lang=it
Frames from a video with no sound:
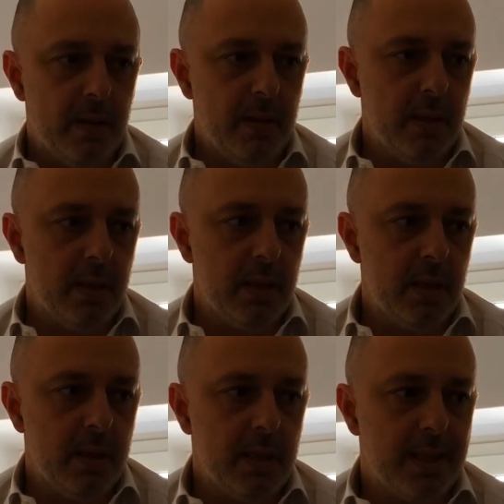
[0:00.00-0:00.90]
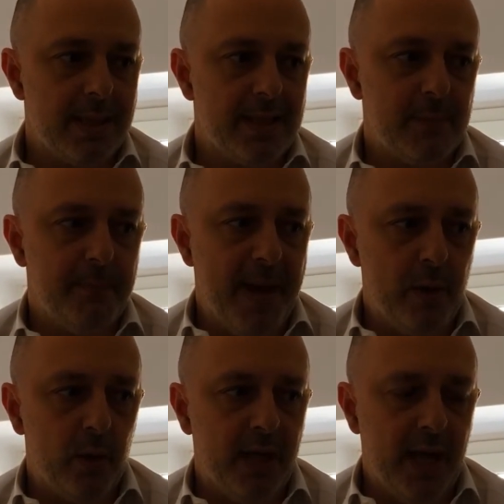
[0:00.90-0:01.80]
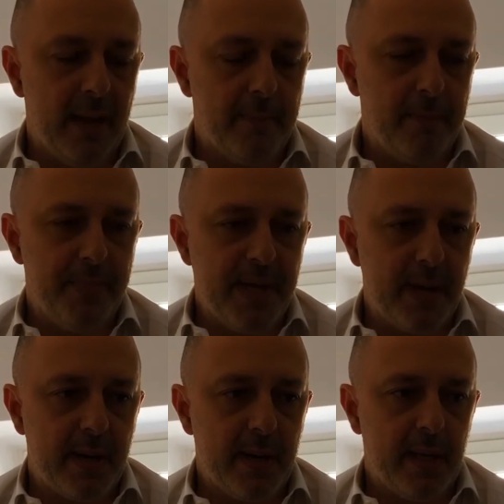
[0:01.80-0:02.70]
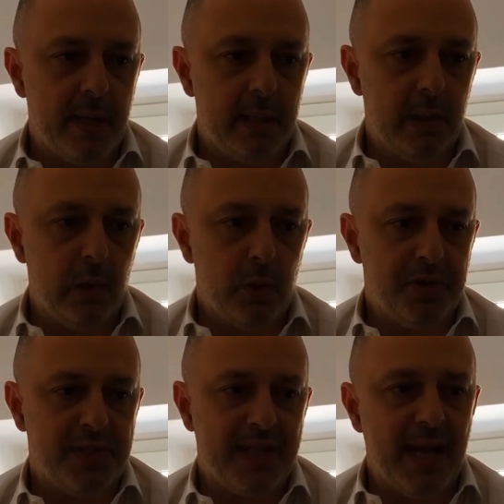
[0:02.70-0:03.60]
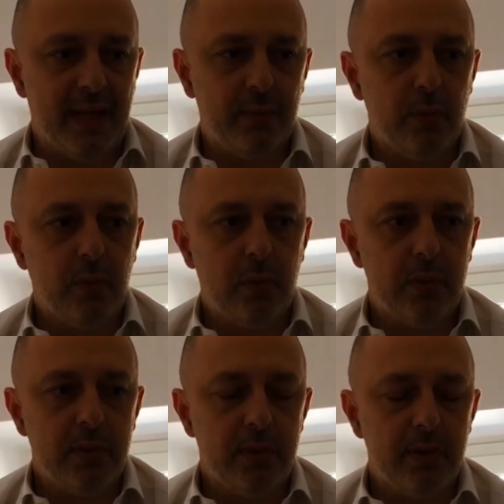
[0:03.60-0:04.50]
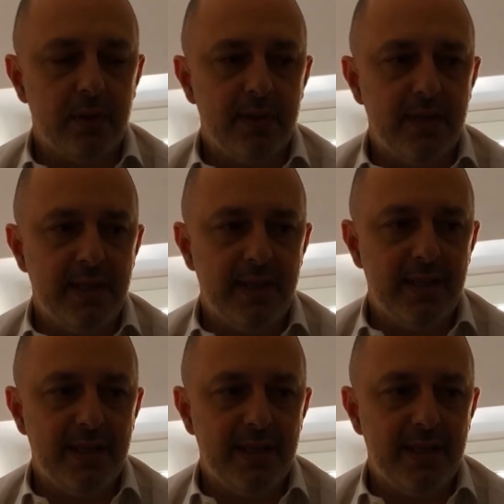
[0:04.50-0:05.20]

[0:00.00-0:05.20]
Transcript: Uh, spero che per lo stato di